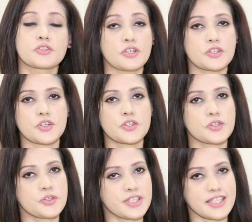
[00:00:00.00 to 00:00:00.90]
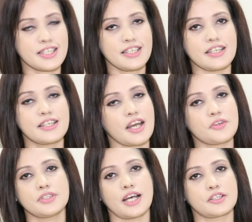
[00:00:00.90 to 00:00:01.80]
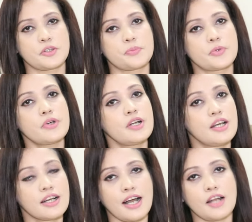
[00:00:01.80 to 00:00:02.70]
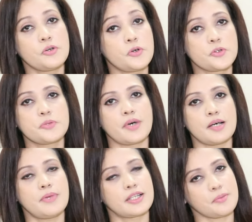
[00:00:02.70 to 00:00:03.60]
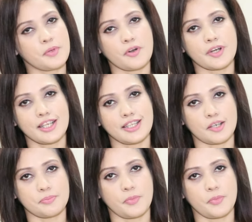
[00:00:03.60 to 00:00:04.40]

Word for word: তো দর্শক চলুন জেনে নেই কেন দাঁতের উপর কালো হলুদ বা বাদামি রঙের দাগ